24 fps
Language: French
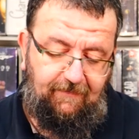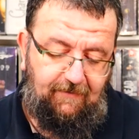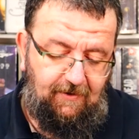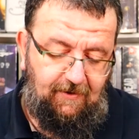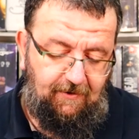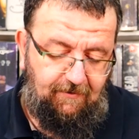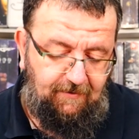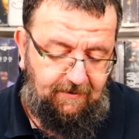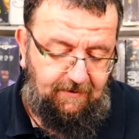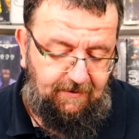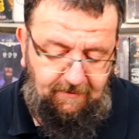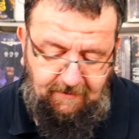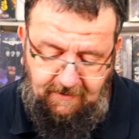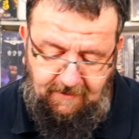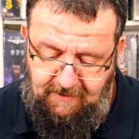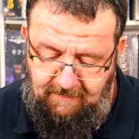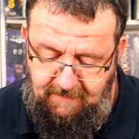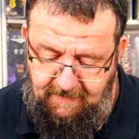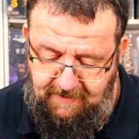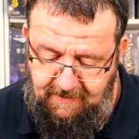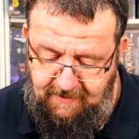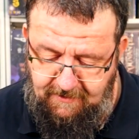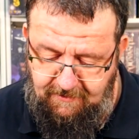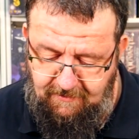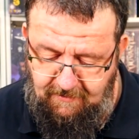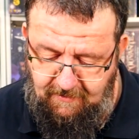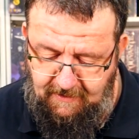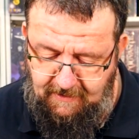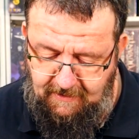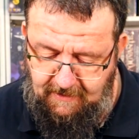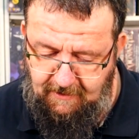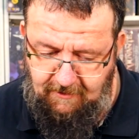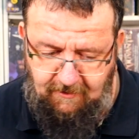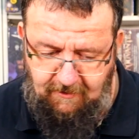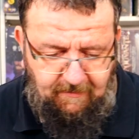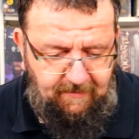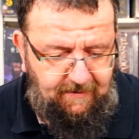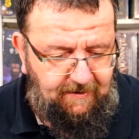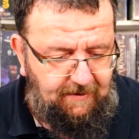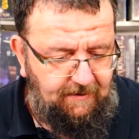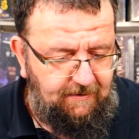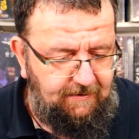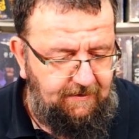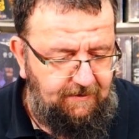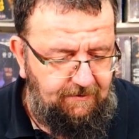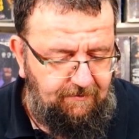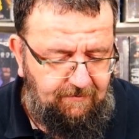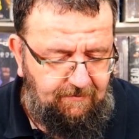T'as quoi T'as une explication là quelque
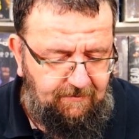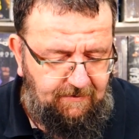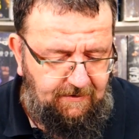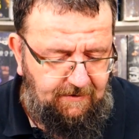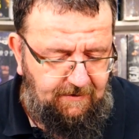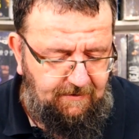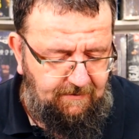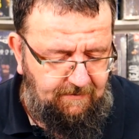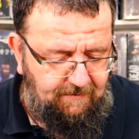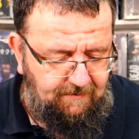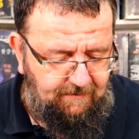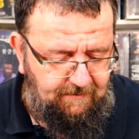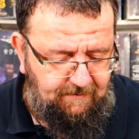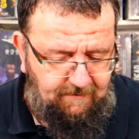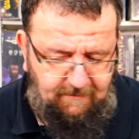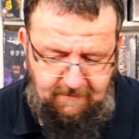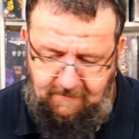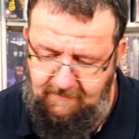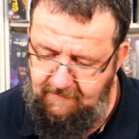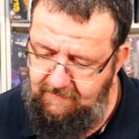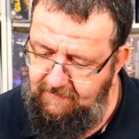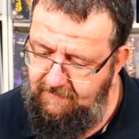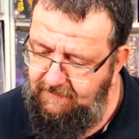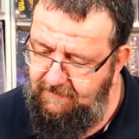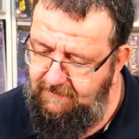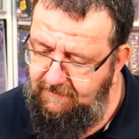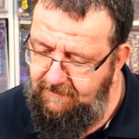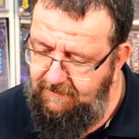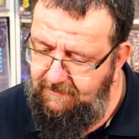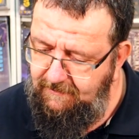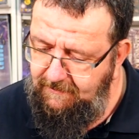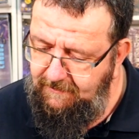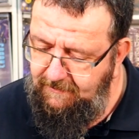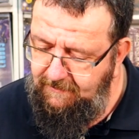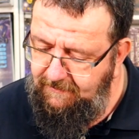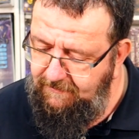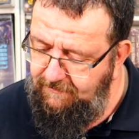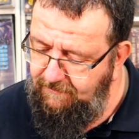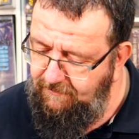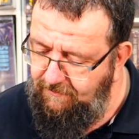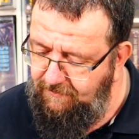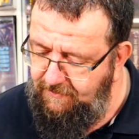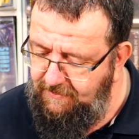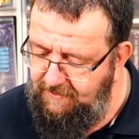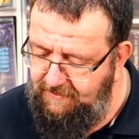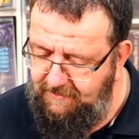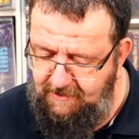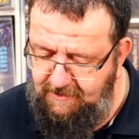part qui te dit... Euh
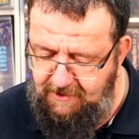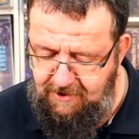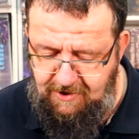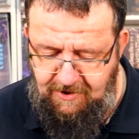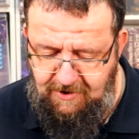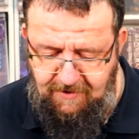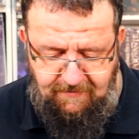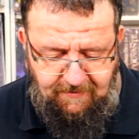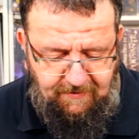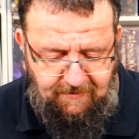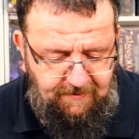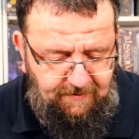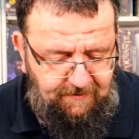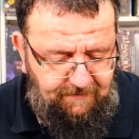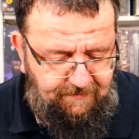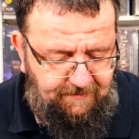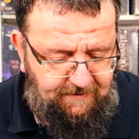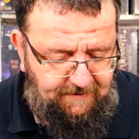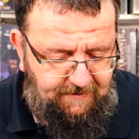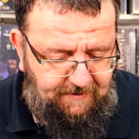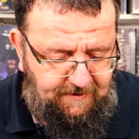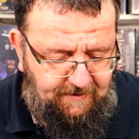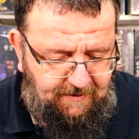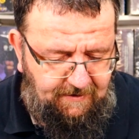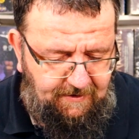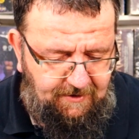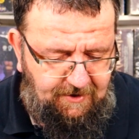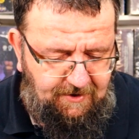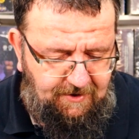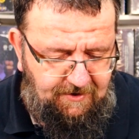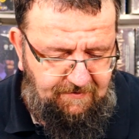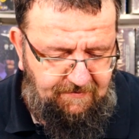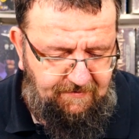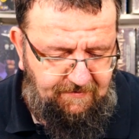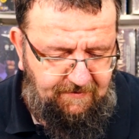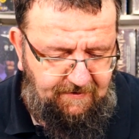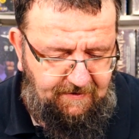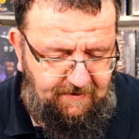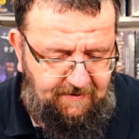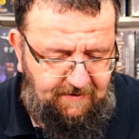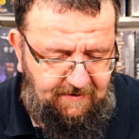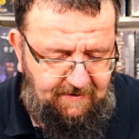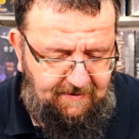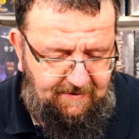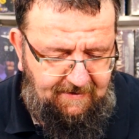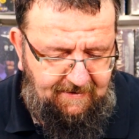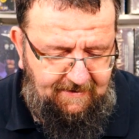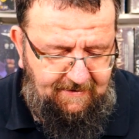non, il n'y a que des chiffres, en fait, il y a des chiffres,
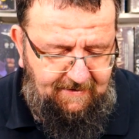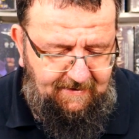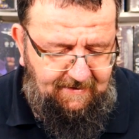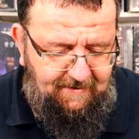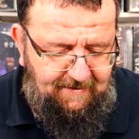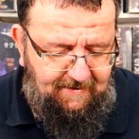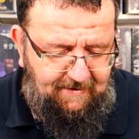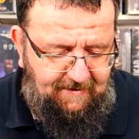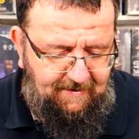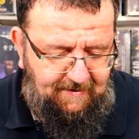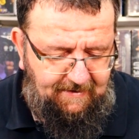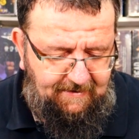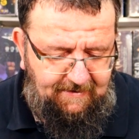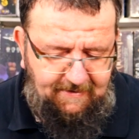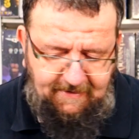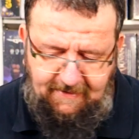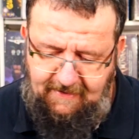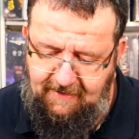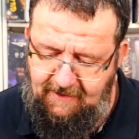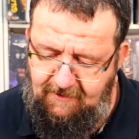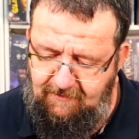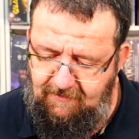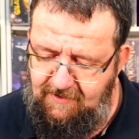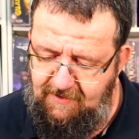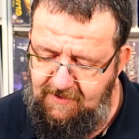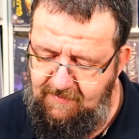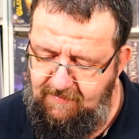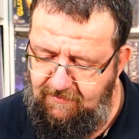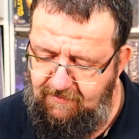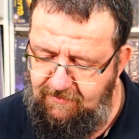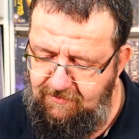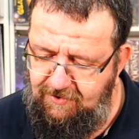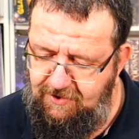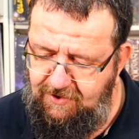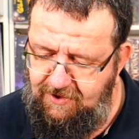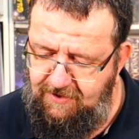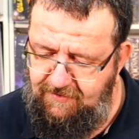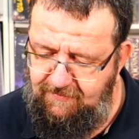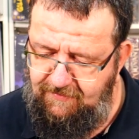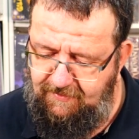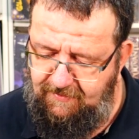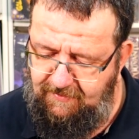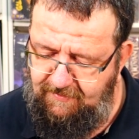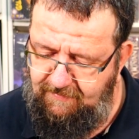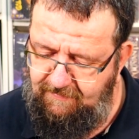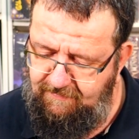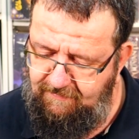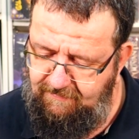et il n'y a rien qui correspond aux
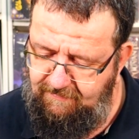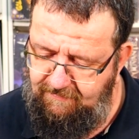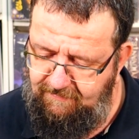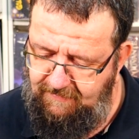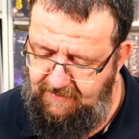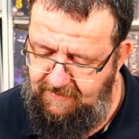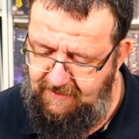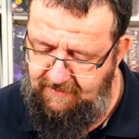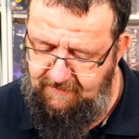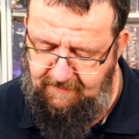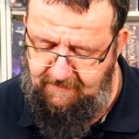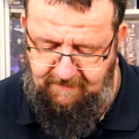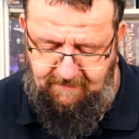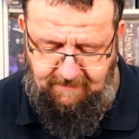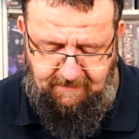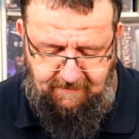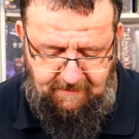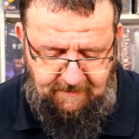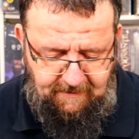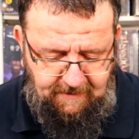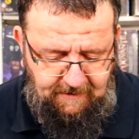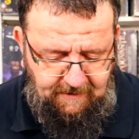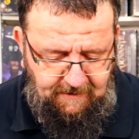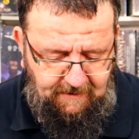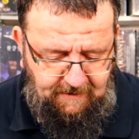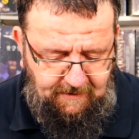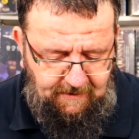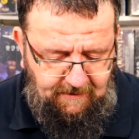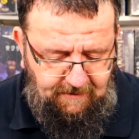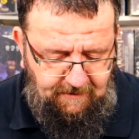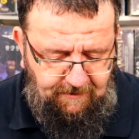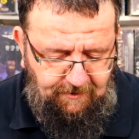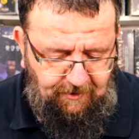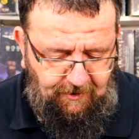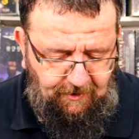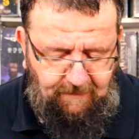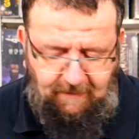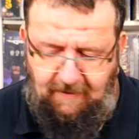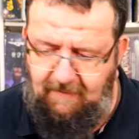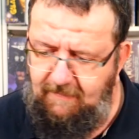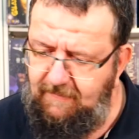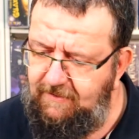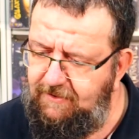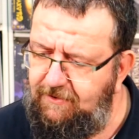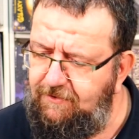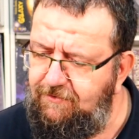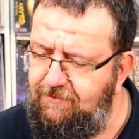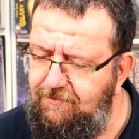chiffres. Mais
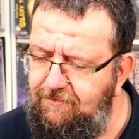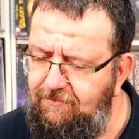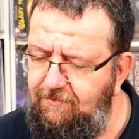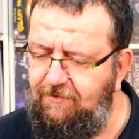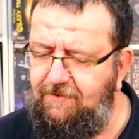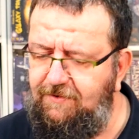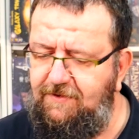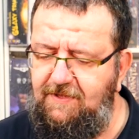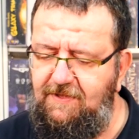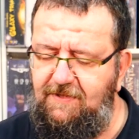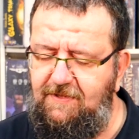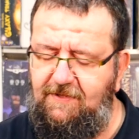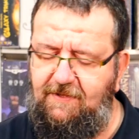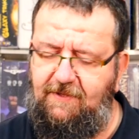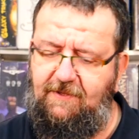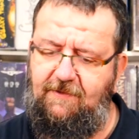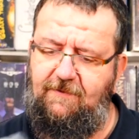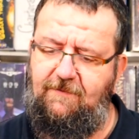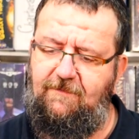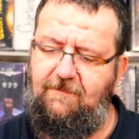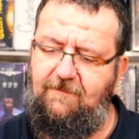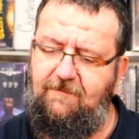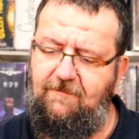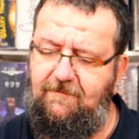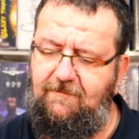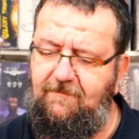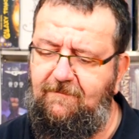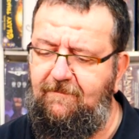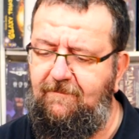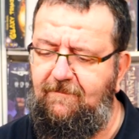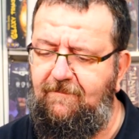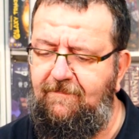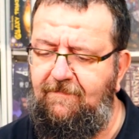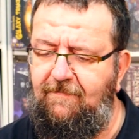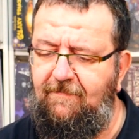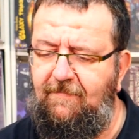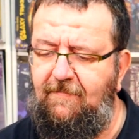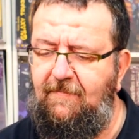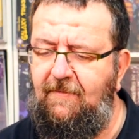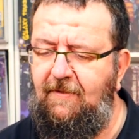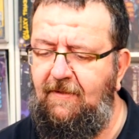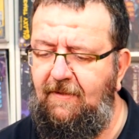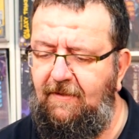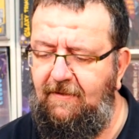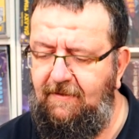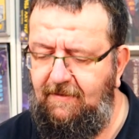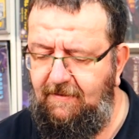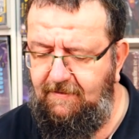normalement, dans une notice,
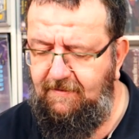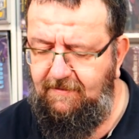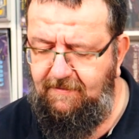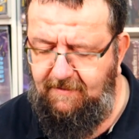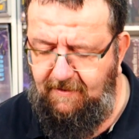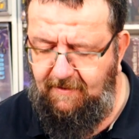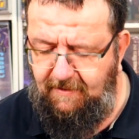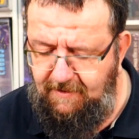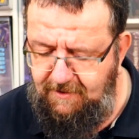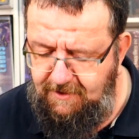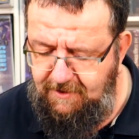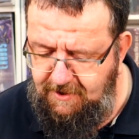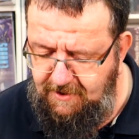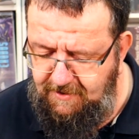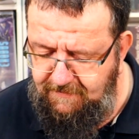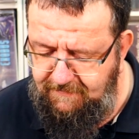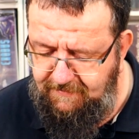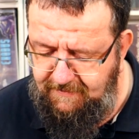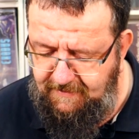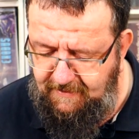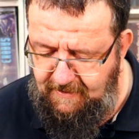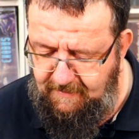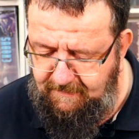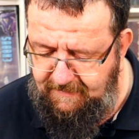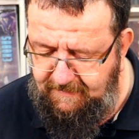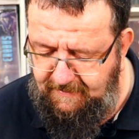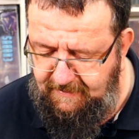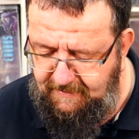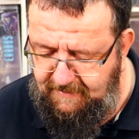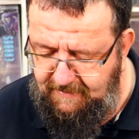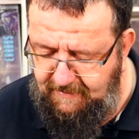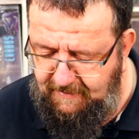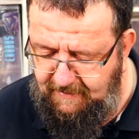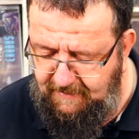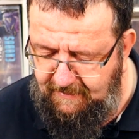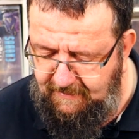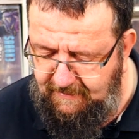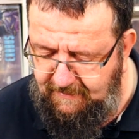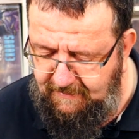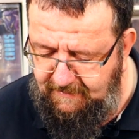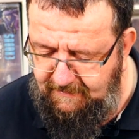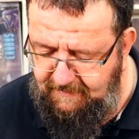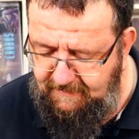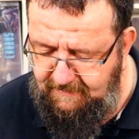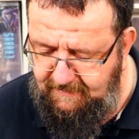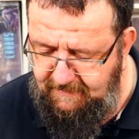t'as les chiffres et après t'as.